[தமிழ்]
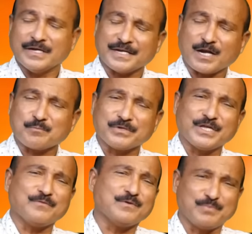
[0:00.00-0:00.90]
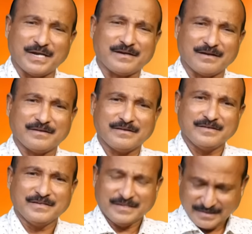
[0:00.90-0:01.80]
என் அன்பு தெய்வ பிள்ளைகளே
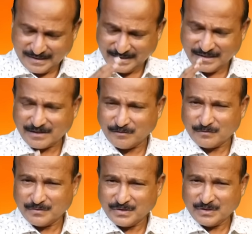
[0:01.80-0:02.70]
இன்றைக்கும்